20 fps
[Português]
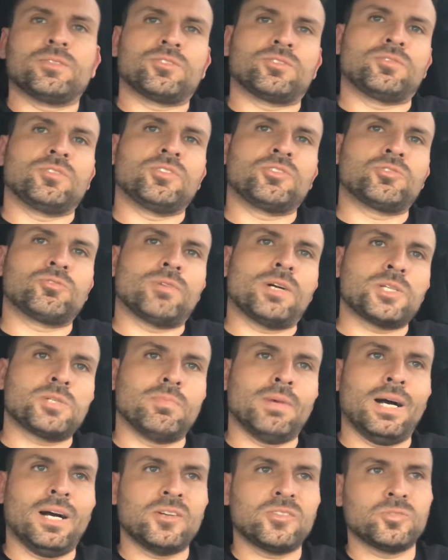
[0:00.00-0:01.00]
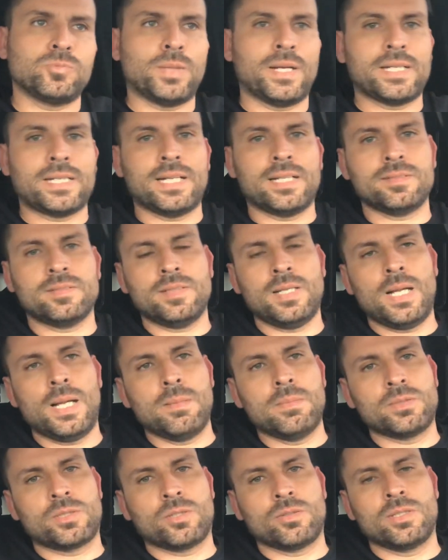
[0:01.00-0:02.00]
os vídeos lá de março pra cá
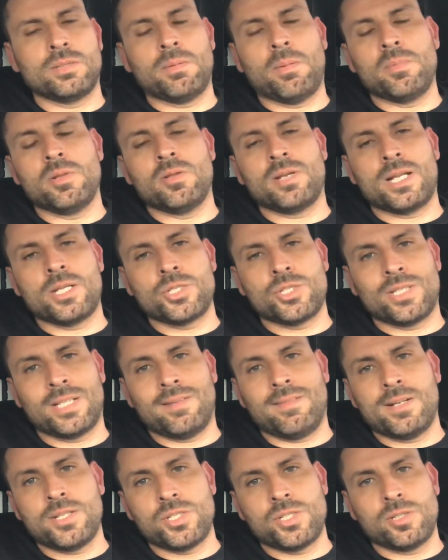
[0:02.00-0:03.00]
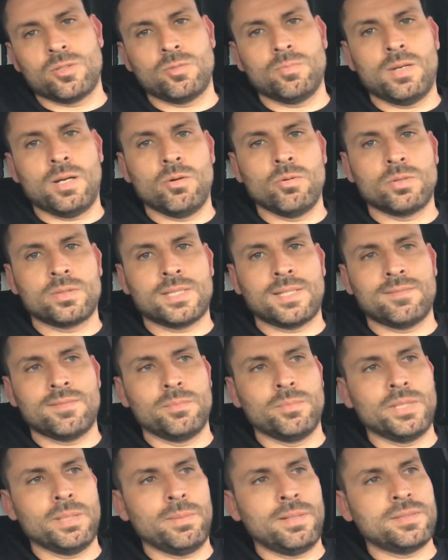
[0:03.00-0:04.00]
sabe que eu dei uma melhoradinha na latinha do baú que estava
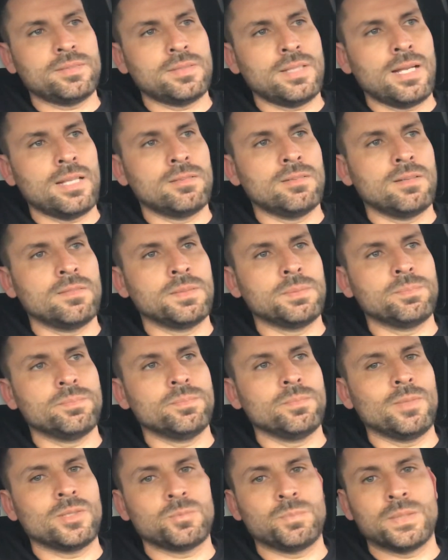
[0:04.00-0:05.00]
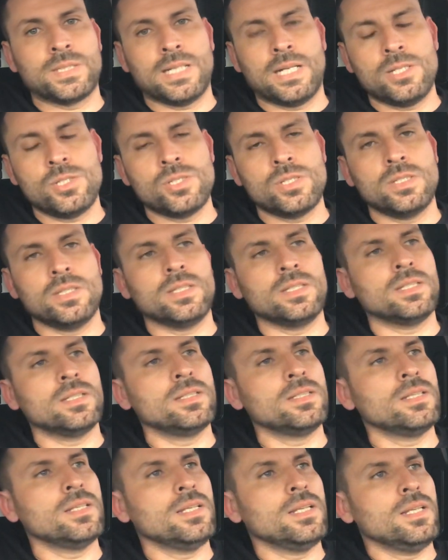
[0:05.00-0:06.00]
meio amassado, ali umas picadinhas.
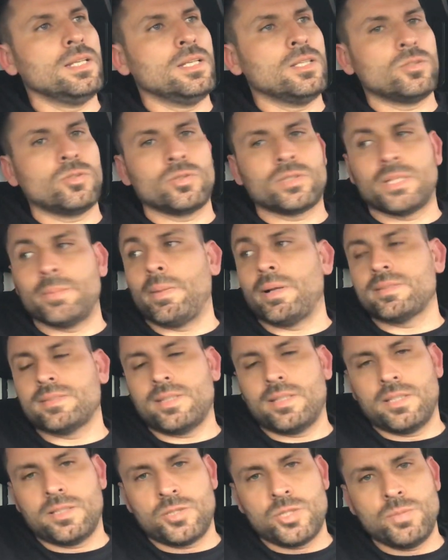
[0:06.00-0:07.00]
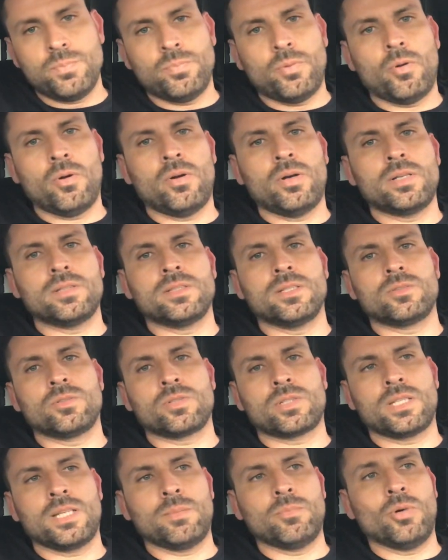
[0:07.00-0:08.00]
Troquei maçaneta de porta,
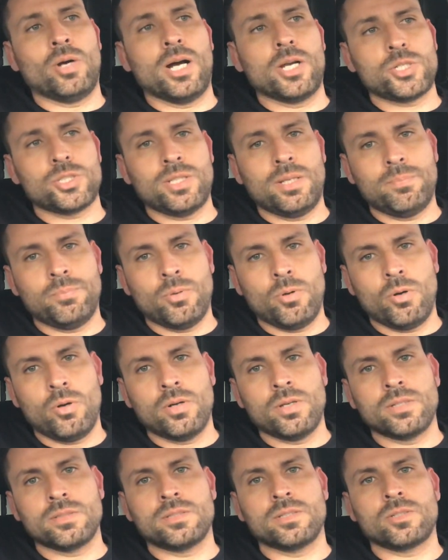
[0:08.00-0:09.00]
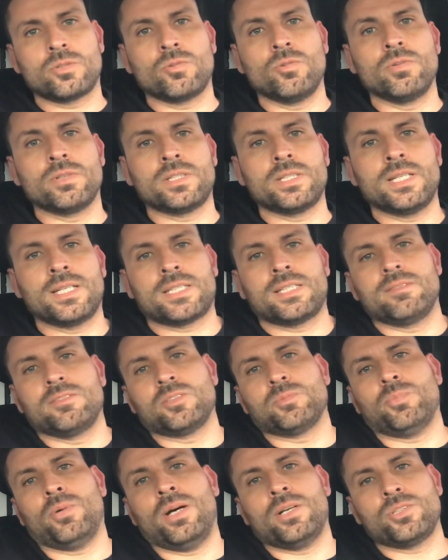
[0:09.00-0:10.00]
troquei a borracha da porta, coloquei
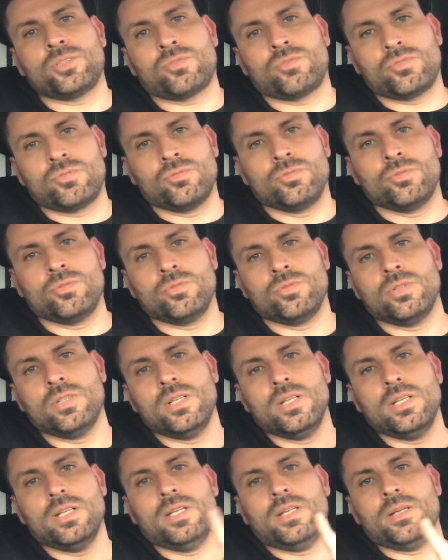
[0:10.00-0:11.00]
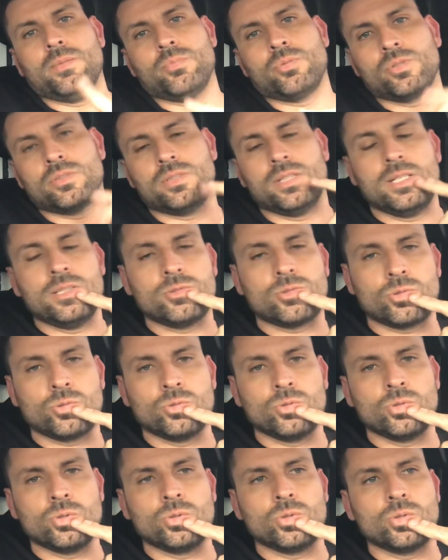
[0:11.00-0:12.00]
aqueles plásticos do, por dentro
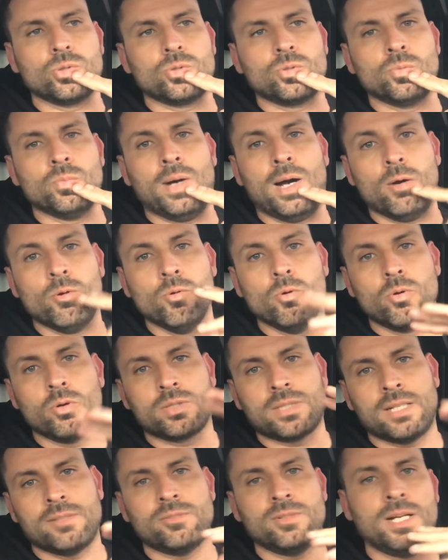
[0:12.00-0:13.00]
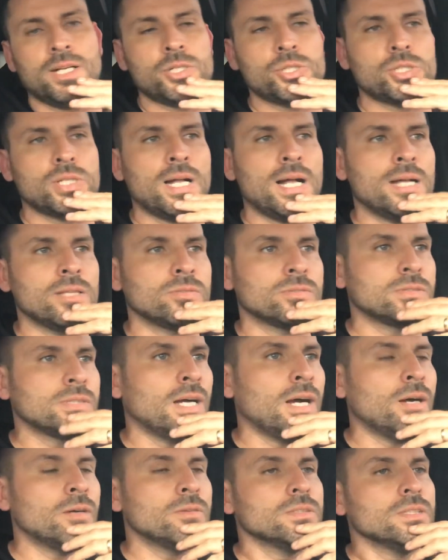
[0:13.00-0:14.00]
do, do baú que estavam rachados
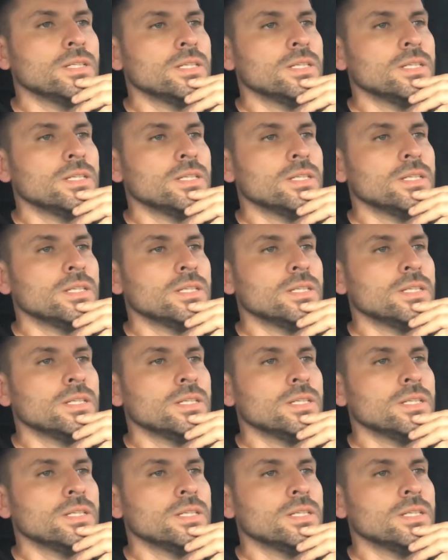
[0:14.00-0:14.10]
tal.